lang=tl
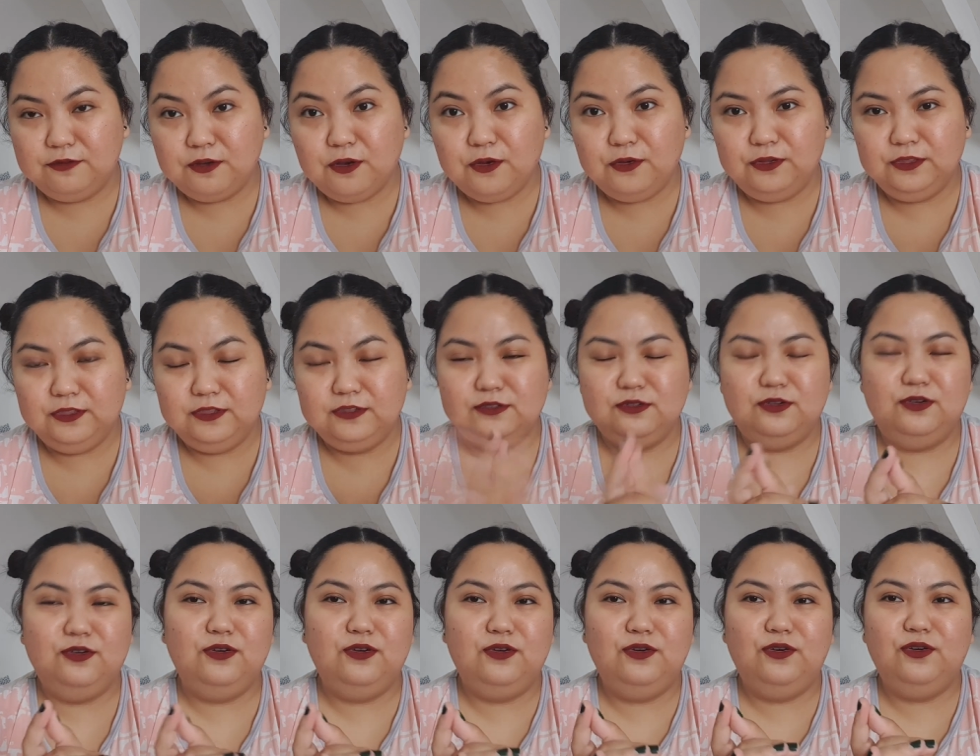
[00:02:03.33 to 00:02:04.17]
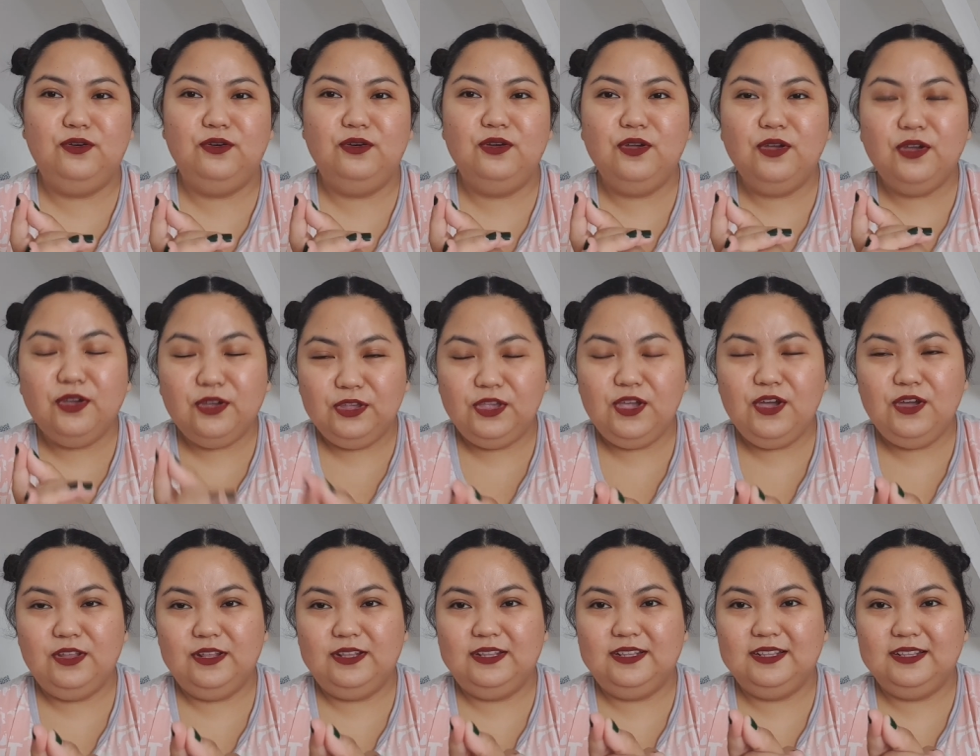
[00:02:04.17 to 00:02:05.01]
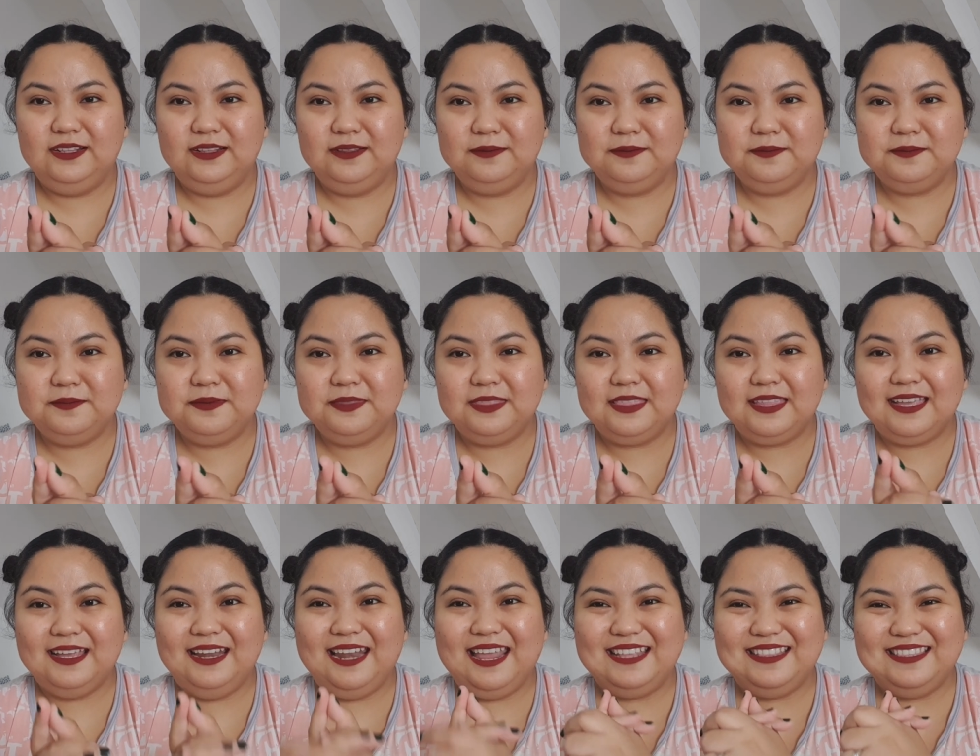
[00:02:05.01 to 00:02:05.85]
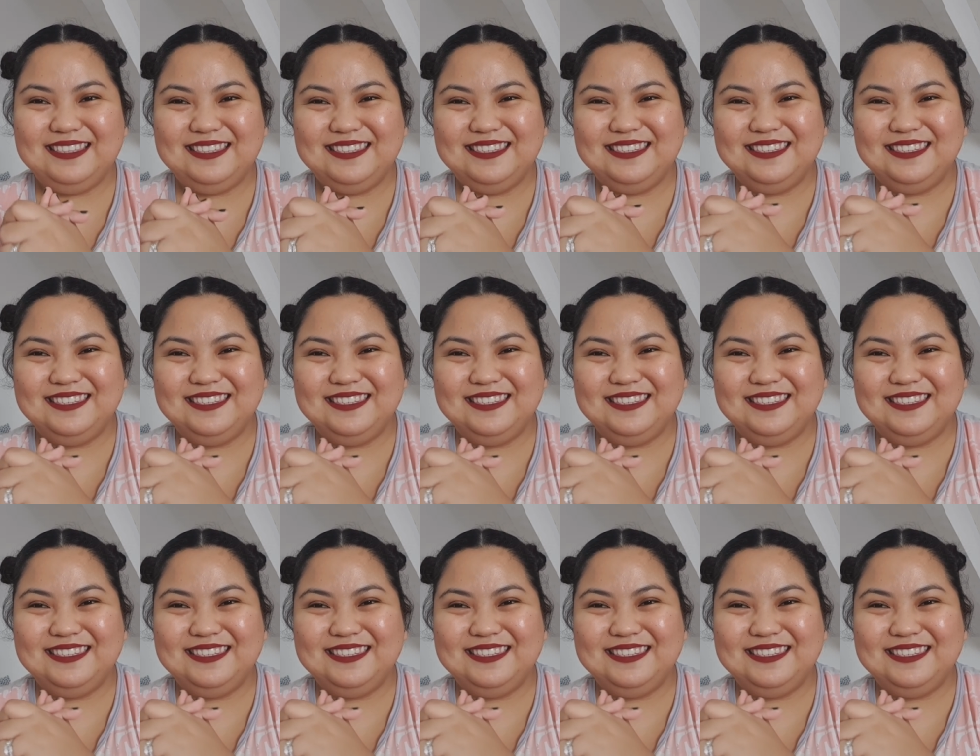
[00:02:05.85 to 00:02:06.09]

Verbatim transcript: phone. So, yun. Let's